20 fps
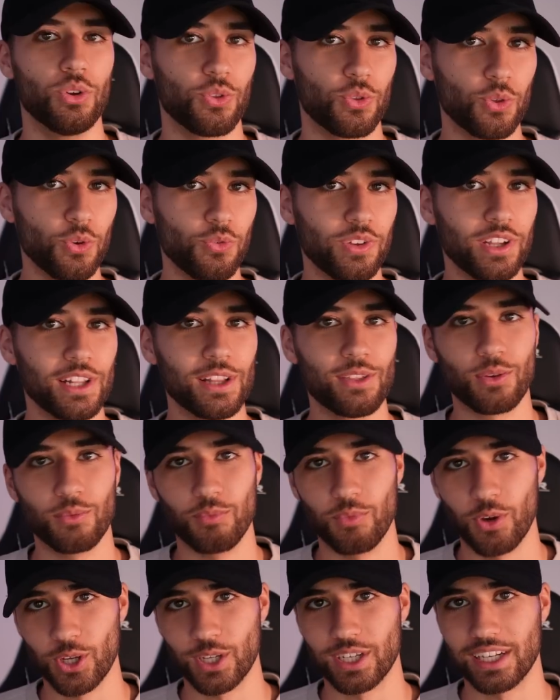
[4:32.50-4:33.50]
So viel zum
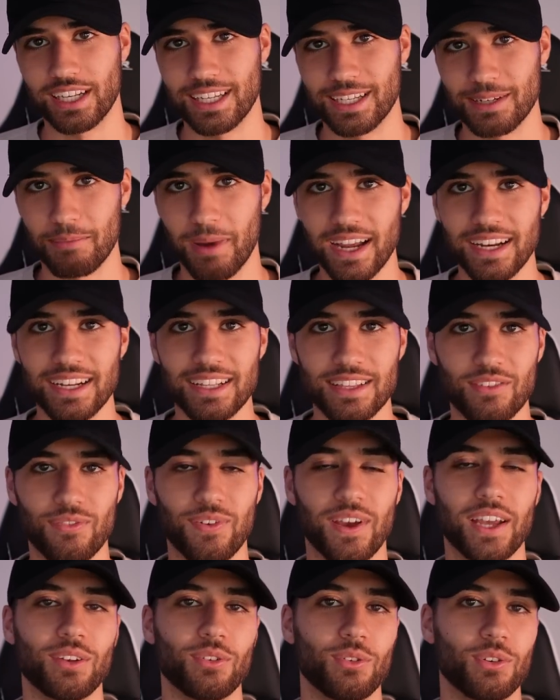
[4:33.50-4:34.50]
wöchentlichen
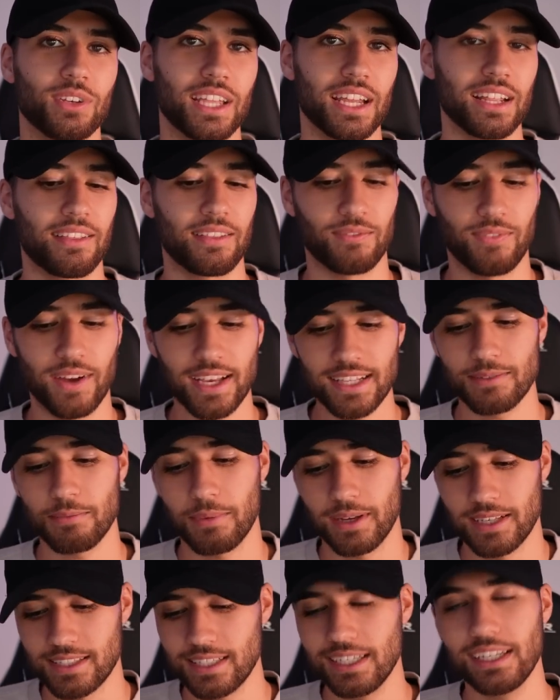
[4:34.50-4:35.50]
Binance-Fad und jetzt, was
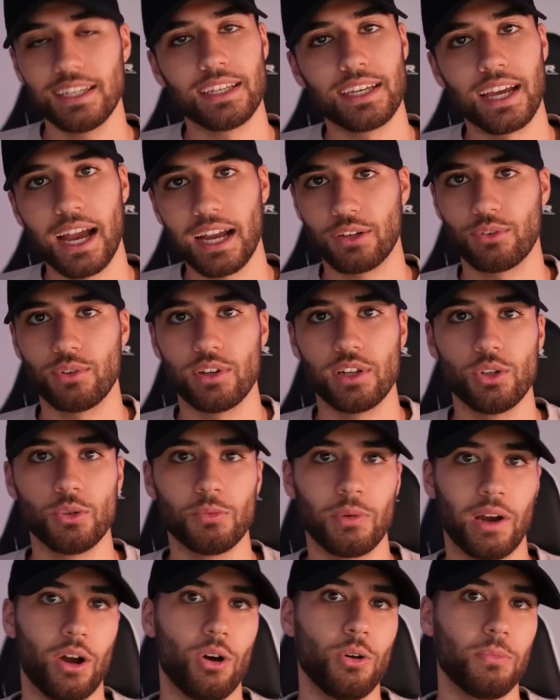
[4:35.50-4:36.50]
passiert hier aktuell
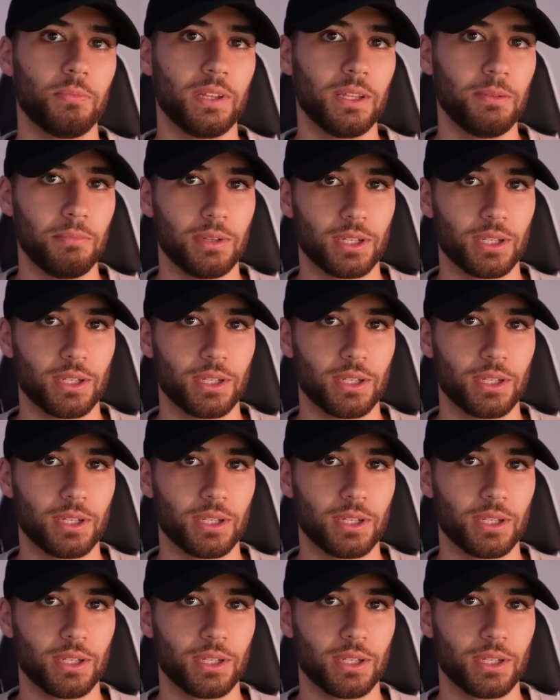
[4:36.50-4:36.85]
überhaupt im